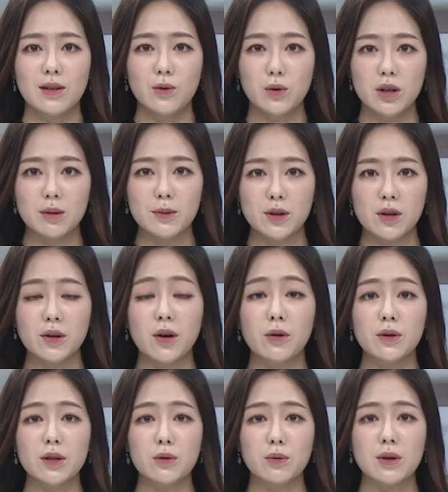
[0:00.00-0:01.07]
오늘부터
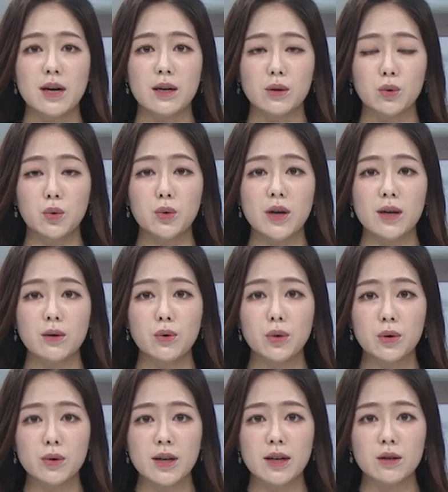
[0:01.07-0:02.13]
경기도가 도내
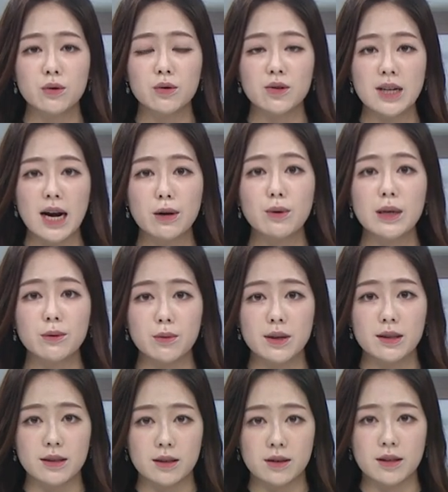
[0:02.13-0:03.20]
코로나19 상황과
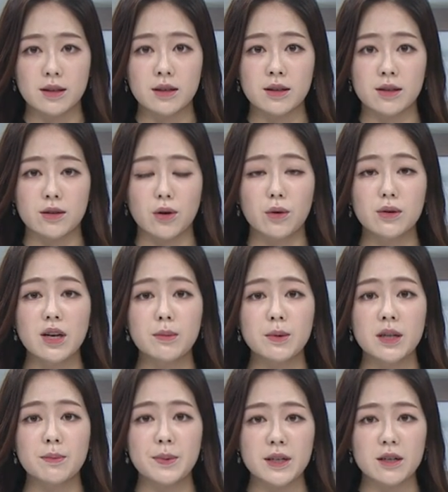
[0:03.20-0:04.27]
대책을 정례
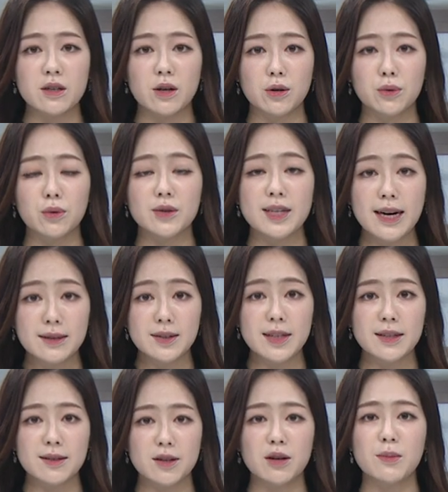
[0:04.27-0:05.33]
브리핑을 열고
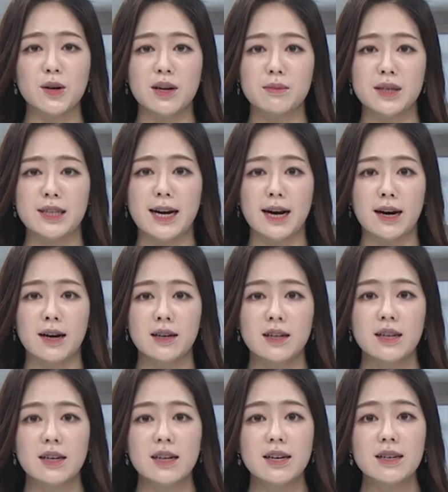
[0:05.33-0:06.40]
상세히 설명합니다.
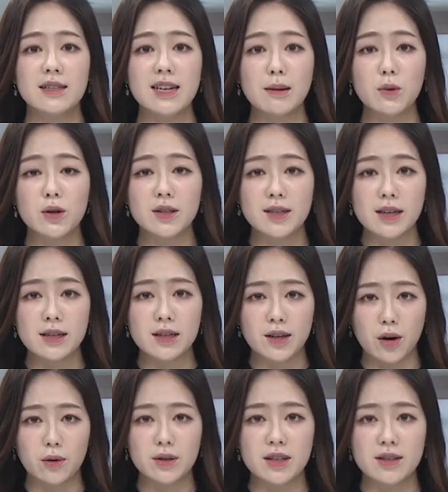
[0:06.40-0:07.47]
3월 4일
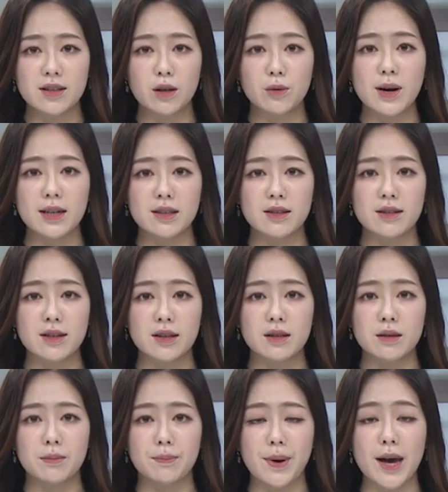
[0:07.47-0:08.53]
경기 지역
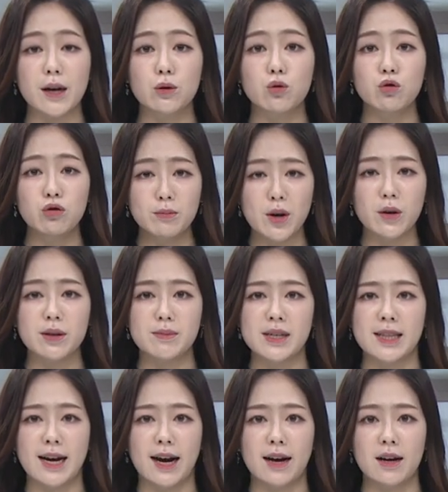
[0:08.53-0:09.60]
확진자는
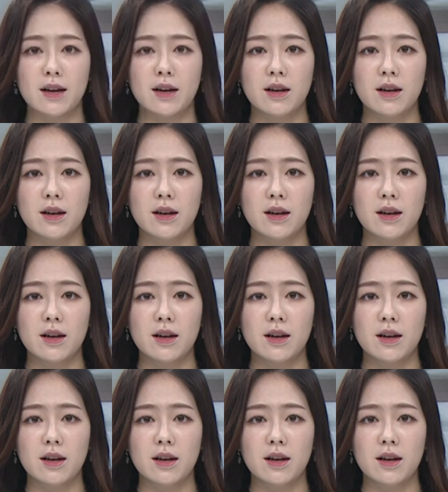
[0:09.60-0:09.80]
102명입니다.